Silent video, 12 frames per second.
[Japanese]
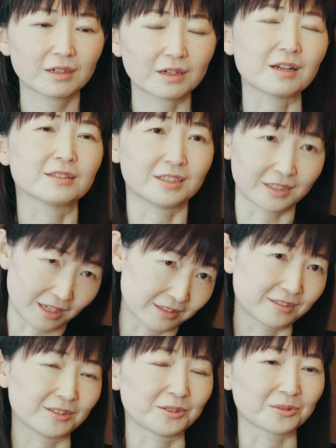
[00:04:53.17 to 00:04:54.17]
感じたっ
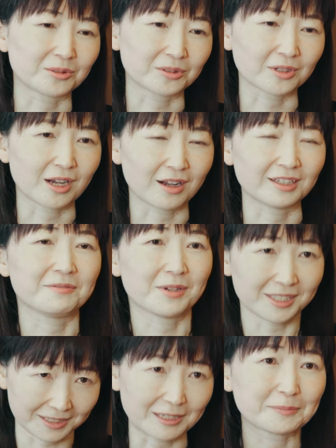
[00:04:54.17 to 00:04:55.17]
ていうところがあり
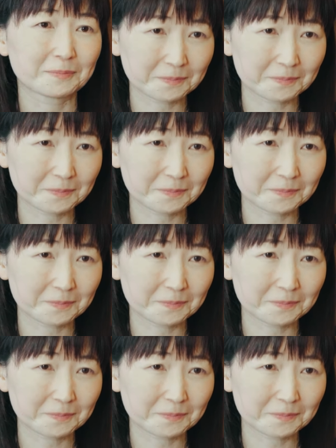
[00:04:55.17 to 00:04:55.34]
ました。